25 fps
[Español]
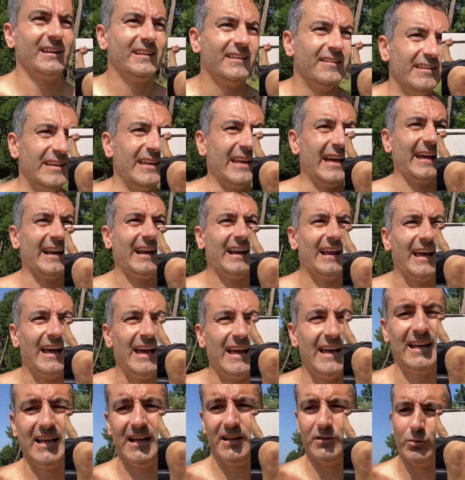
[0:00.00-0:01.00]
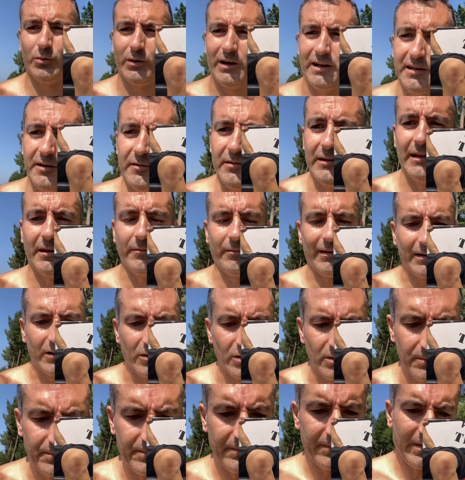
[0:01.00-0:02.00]
debe llegar a la altura del nivel del
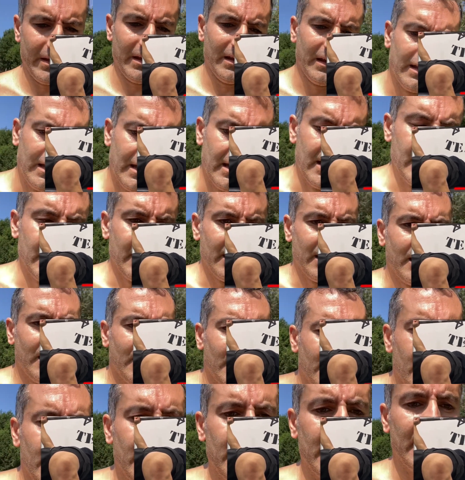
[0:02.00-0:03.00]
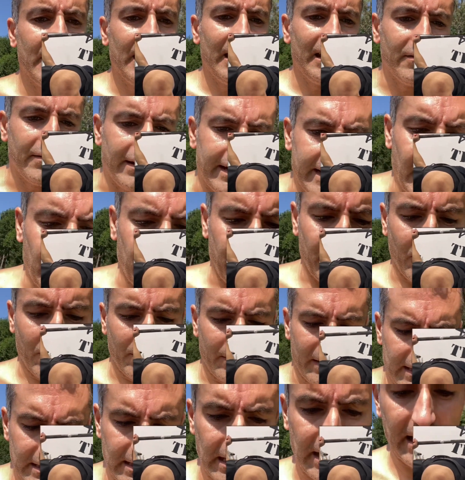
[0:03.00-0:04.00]
banco. Y varias
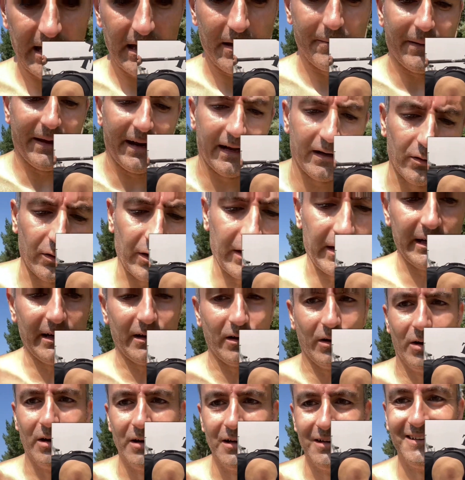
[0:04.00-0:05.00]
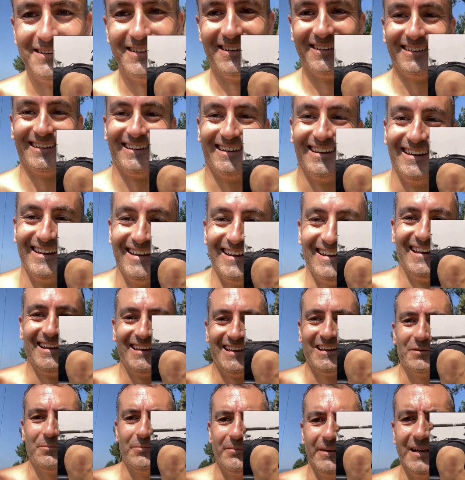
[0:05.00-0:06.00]
formas eh, para corregirlo.
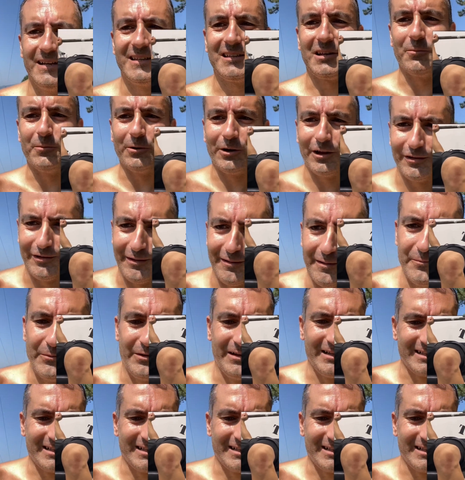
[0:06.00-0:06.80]
Veréis cómo no andaba muy